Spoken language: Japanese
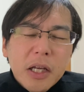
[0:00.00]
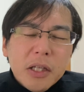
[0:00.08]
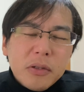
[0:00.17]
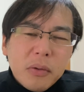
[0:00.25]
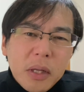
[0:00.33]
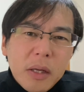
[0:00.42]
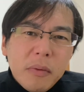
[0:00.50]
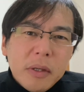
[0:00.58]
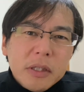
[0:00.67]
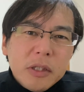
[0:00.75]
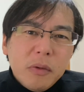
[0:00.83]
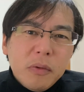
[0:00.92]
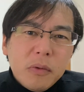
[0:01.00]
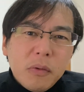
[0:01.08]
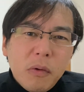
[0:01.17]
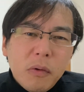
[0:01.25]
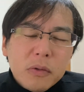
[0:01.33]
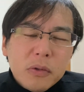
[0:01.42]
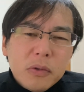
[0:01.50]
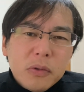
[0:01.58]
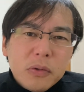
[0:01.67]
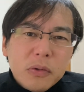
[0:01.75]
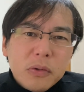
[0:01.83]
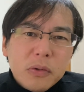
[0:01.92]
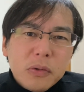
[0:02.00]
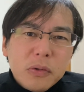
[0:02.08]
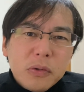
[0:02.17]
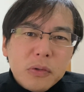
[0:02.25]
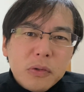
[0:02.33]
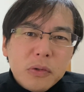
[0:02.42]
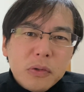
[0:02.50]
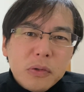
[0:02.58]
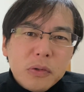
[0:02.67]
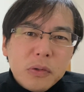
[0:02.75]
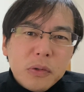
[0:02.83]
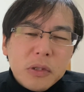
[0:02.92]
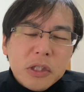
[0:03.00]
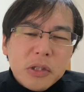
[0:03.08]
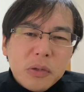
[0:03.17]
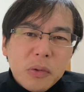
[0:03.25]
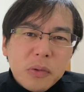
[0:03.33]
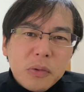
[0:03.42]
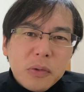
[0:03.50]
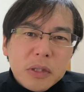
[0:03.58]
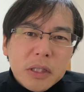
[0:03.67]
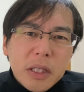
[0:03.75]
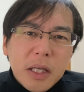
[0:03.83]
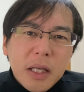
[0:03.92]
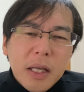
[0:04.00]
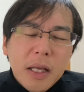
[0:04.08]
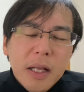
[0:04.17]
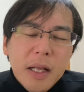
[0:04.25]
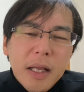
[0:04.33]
その辺は日本の固有の事象として、